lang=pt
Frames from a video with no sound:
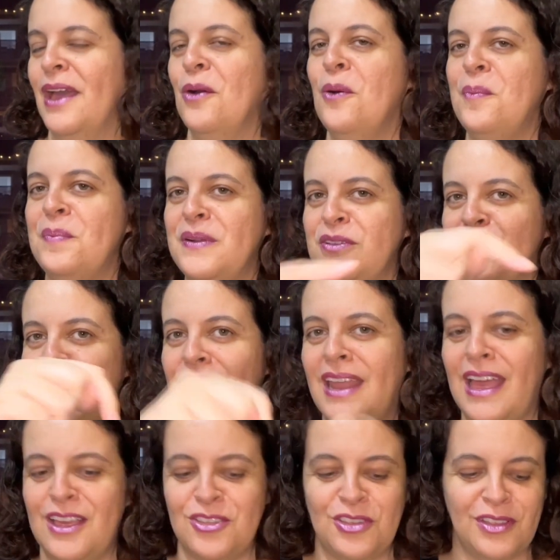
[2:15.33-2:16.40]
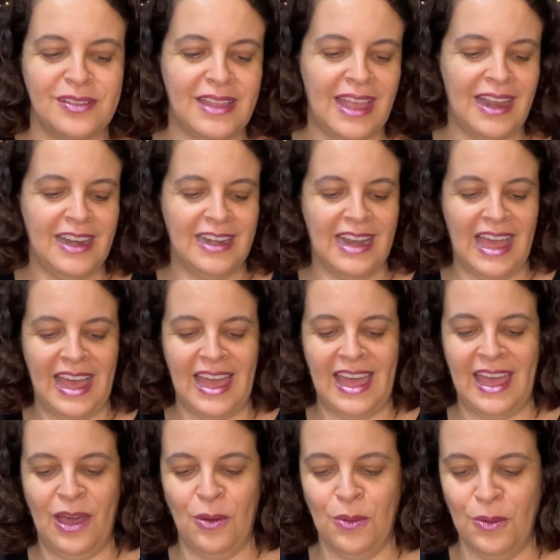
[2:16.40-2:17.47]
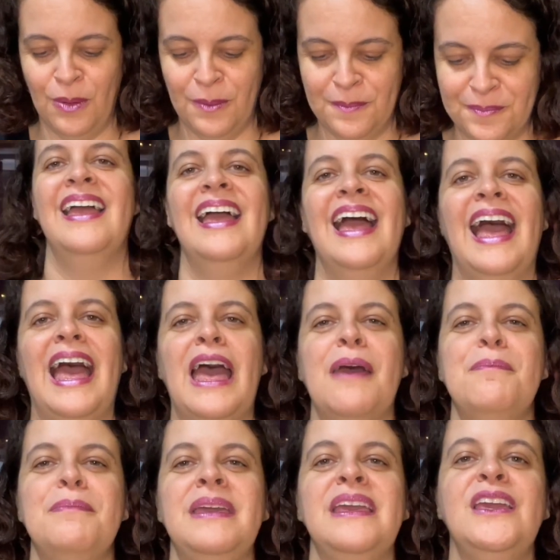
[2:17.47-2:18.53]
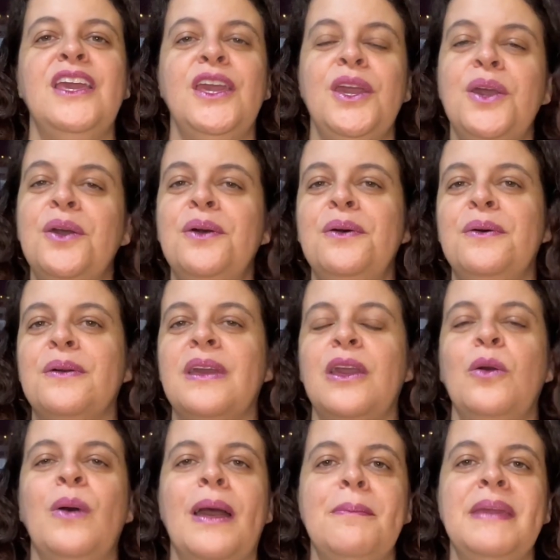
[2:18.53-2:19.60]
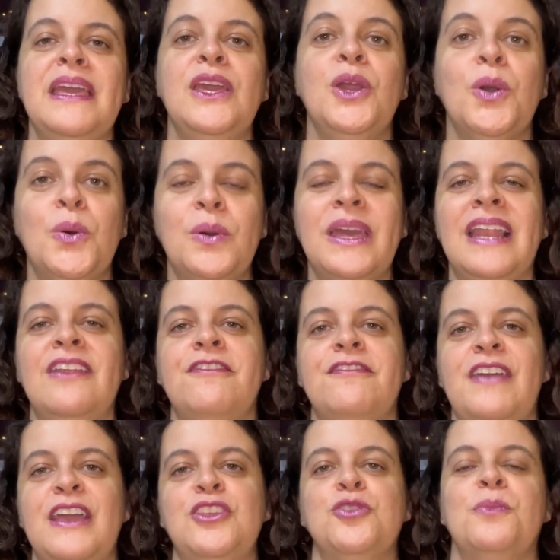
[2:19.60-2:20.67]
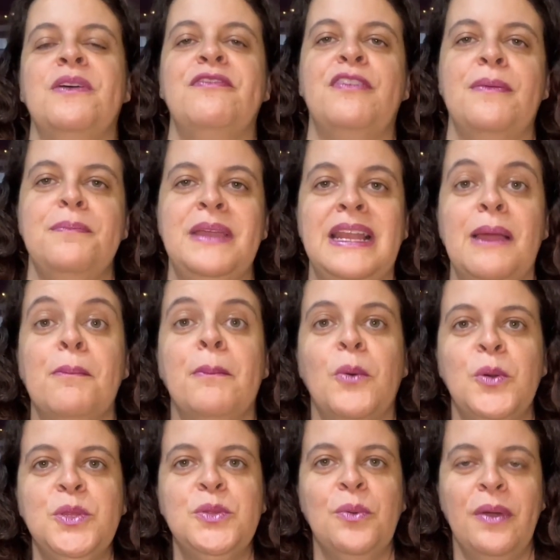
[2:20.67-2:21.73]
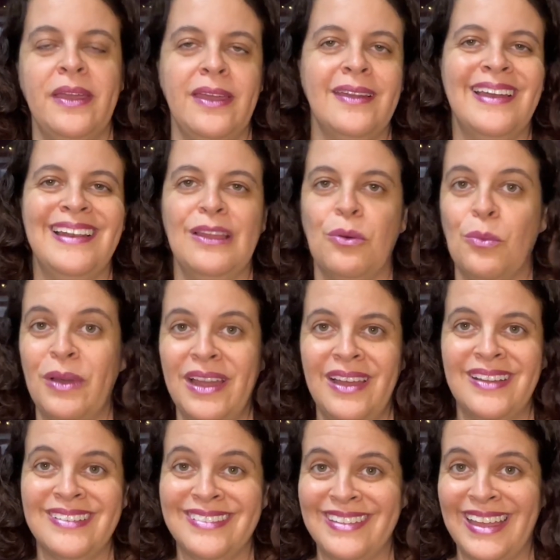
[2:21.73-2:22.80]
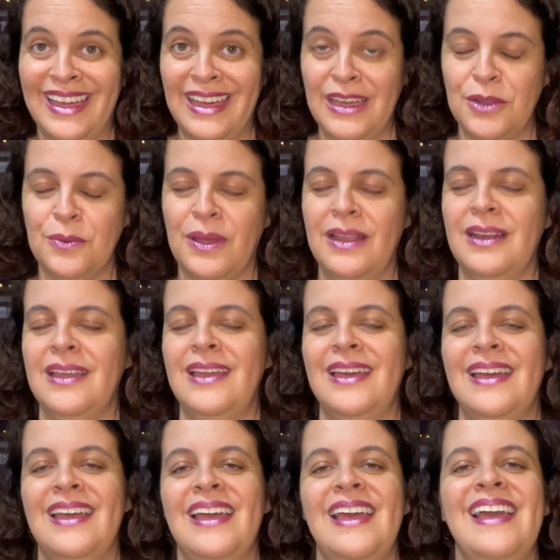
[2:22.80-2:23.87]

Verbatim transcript: O personagem dele lá é o Amin Hyuk. O Amin Hyuk ele vem de uma família muito rica, ele é um herdeiro ali.